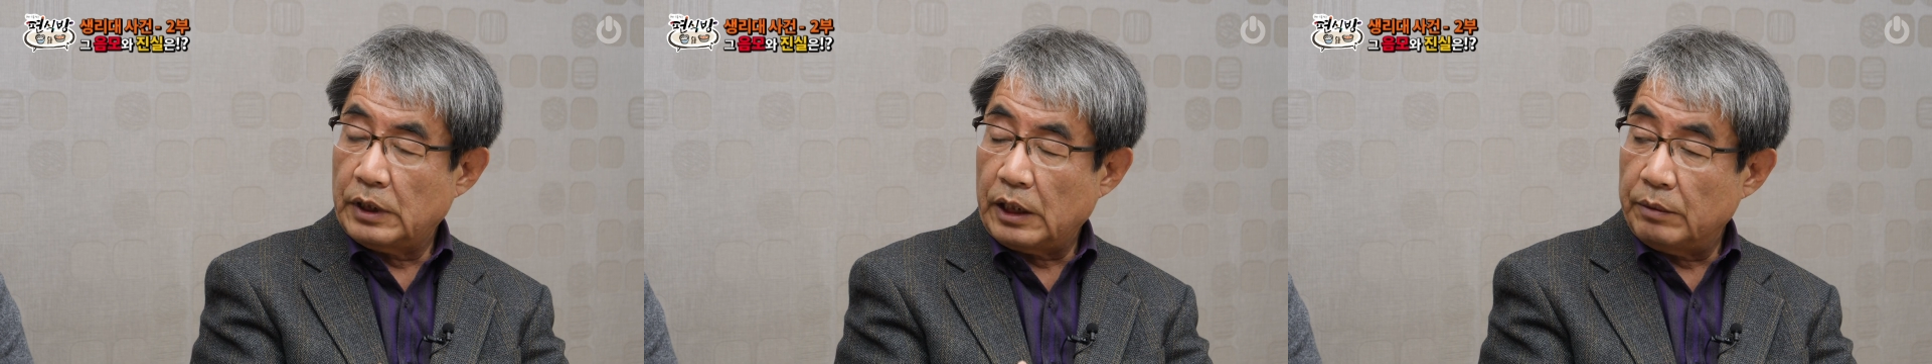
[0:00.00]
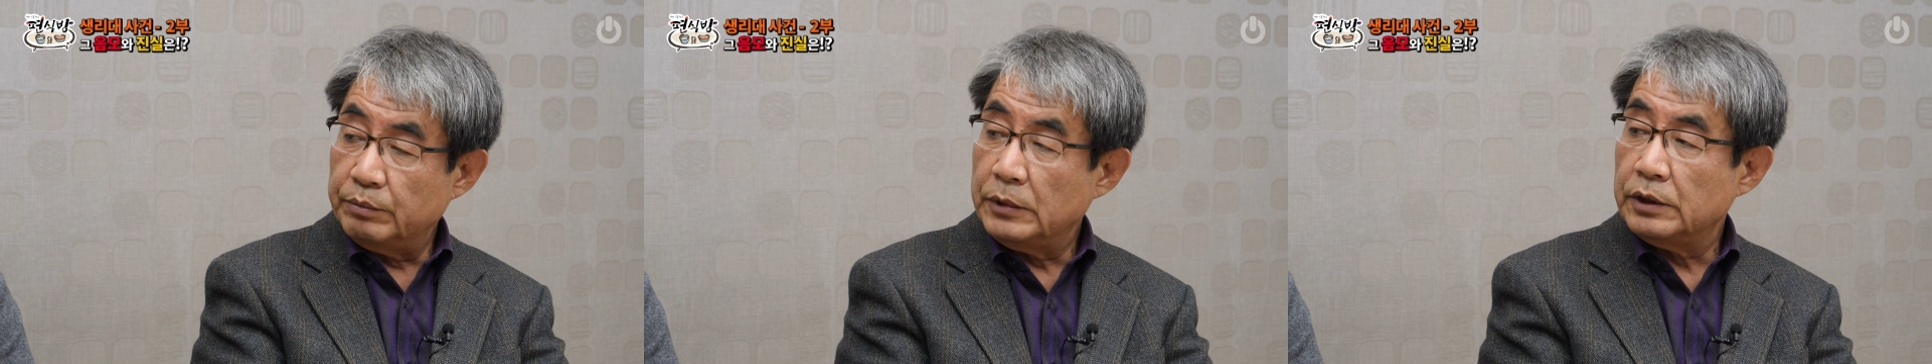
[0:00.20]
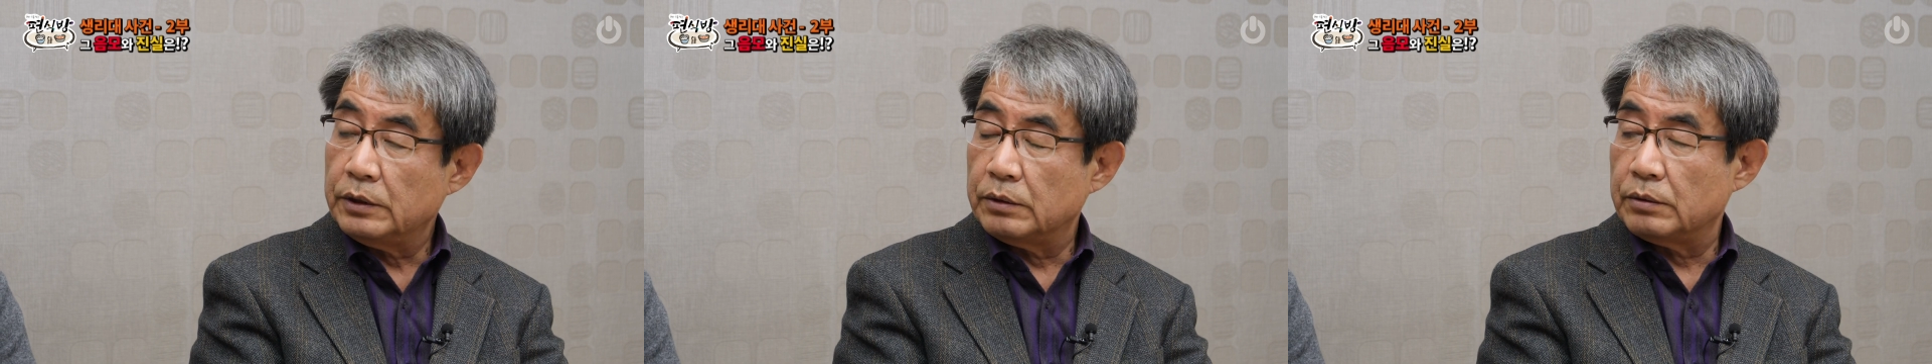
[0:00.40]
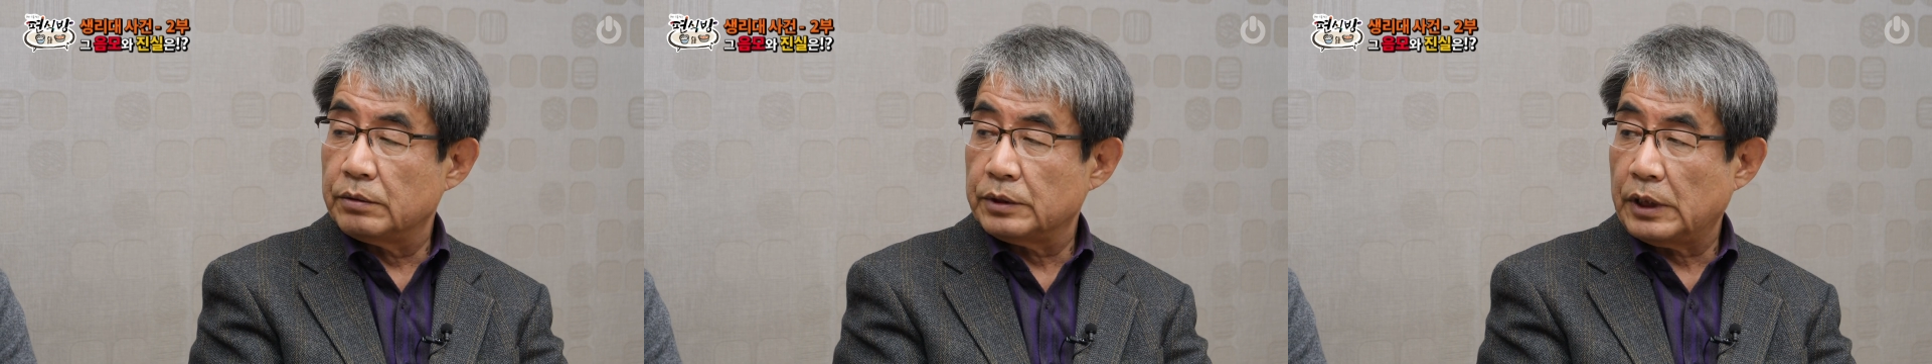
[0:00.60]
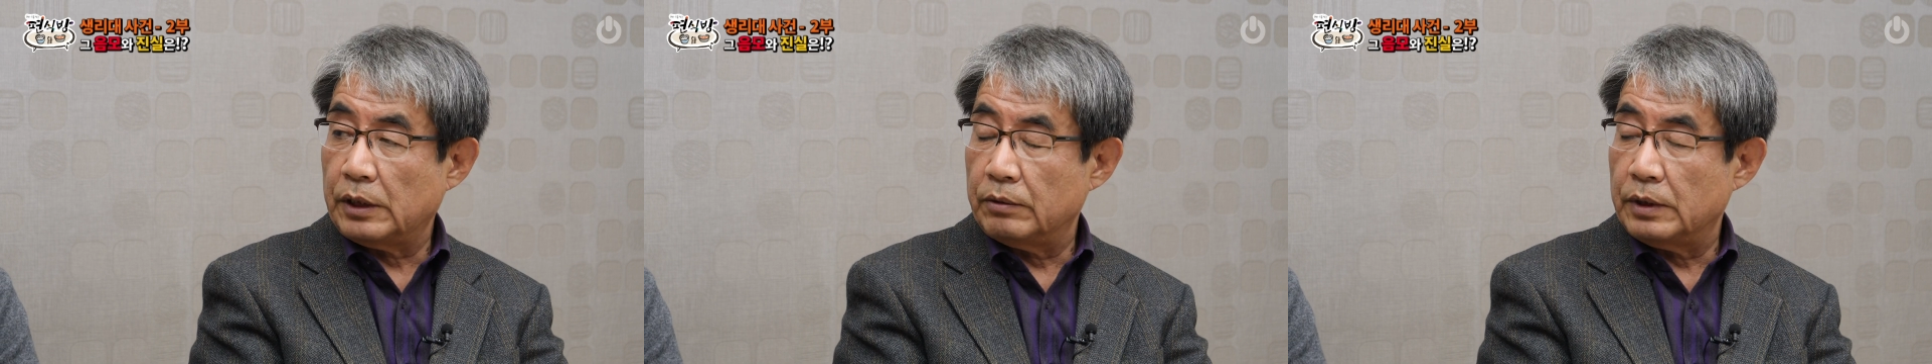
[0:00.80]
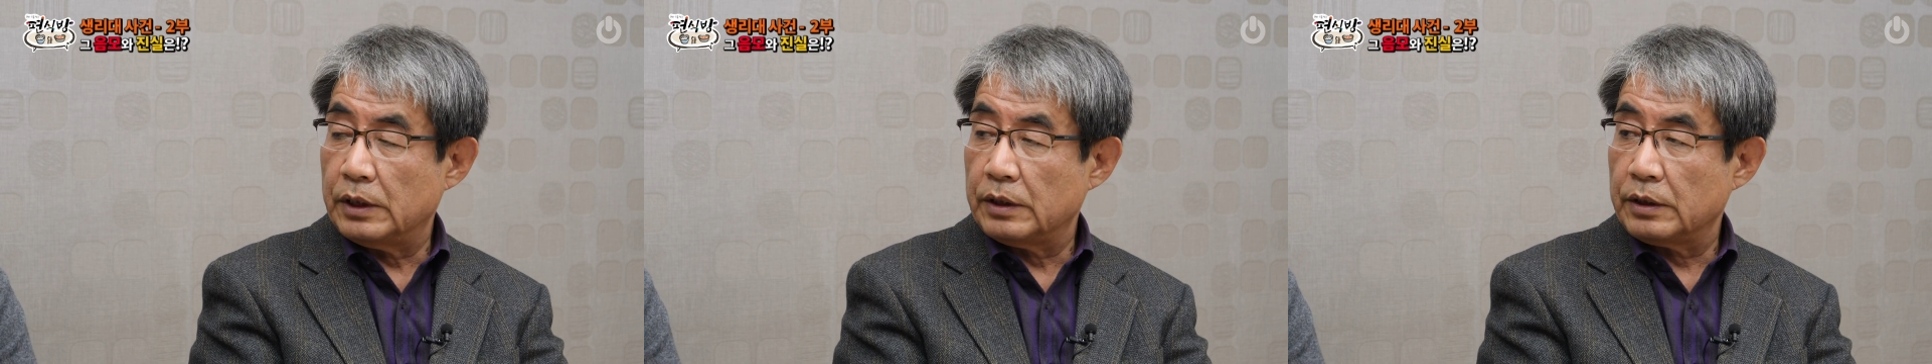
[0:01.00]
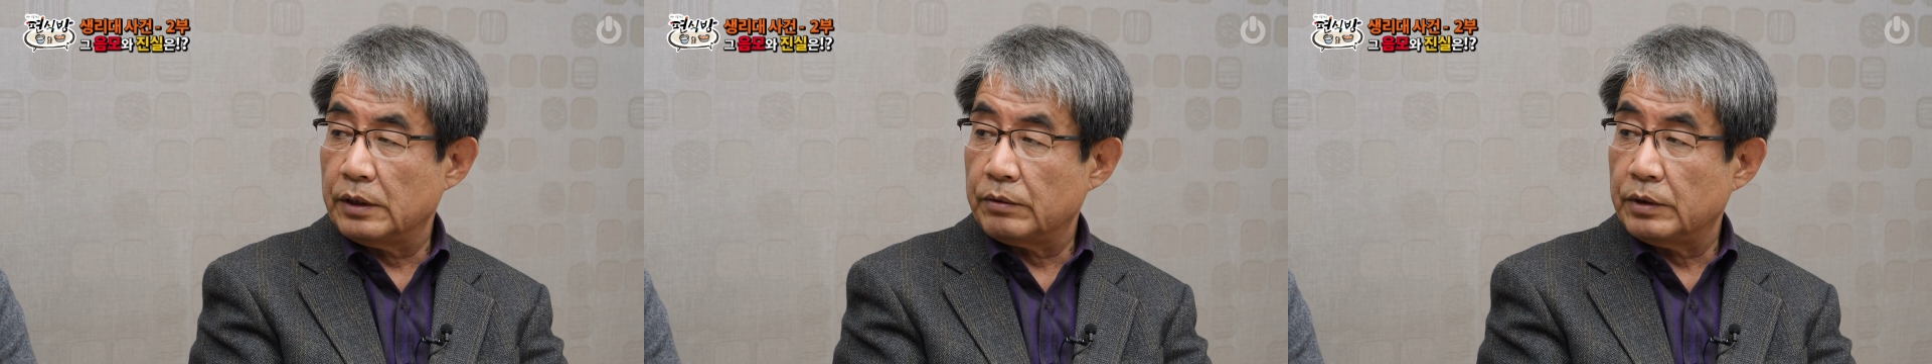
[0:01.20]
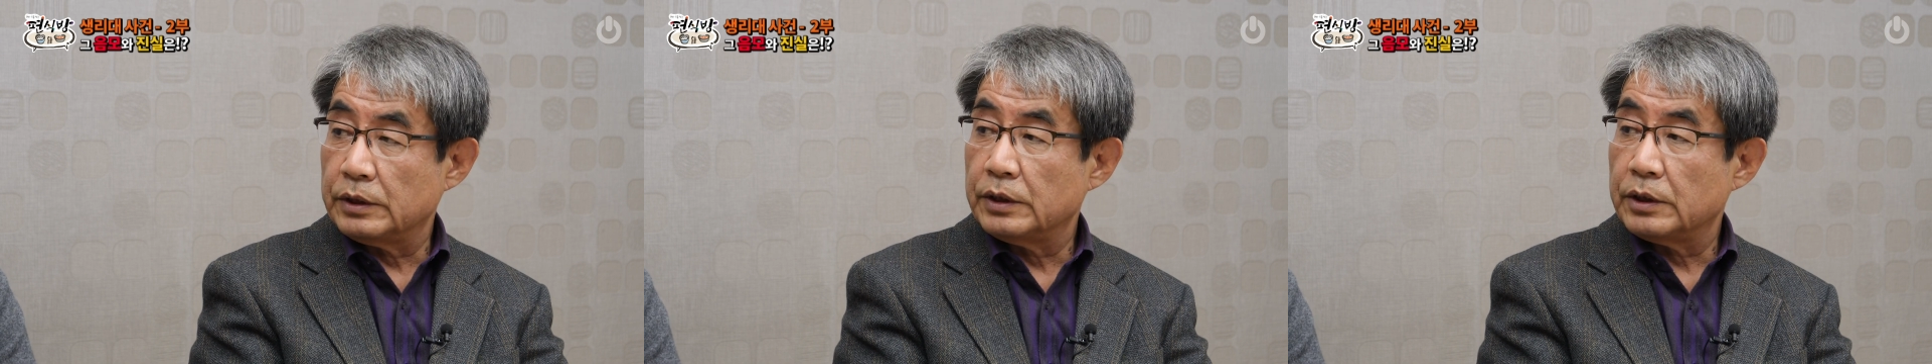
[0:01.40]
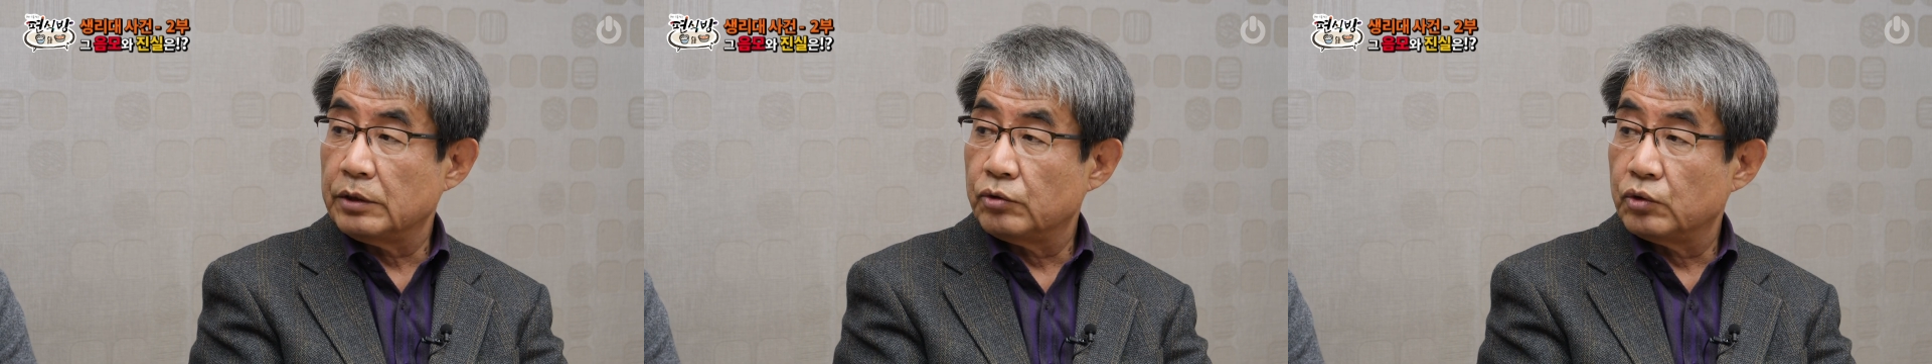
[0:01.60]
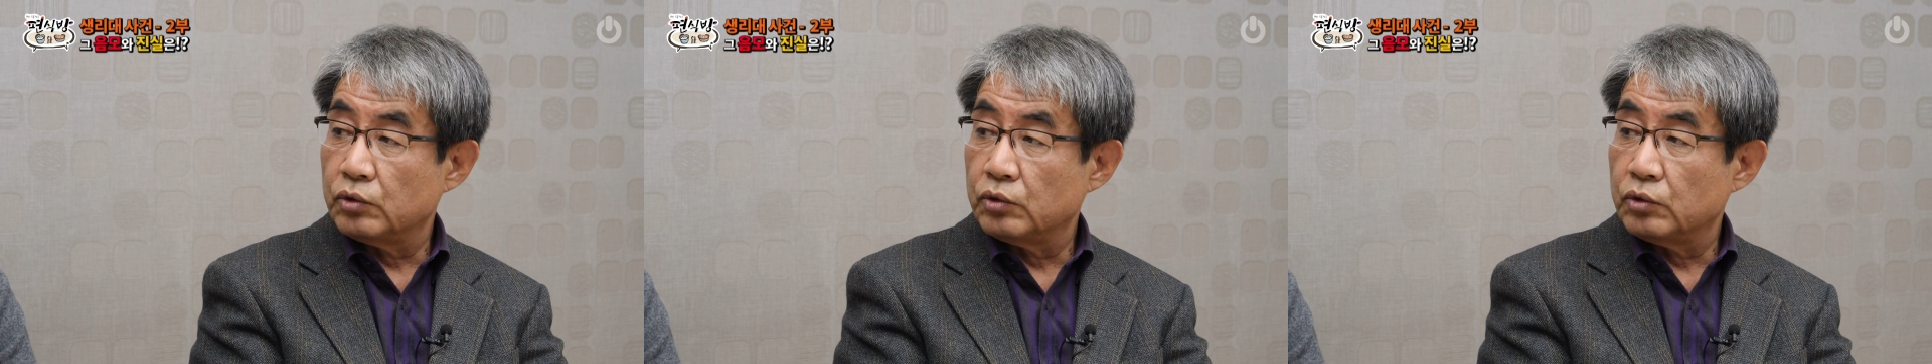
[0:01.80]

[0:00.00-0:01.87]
합리적으로 사용하는 게 굉장히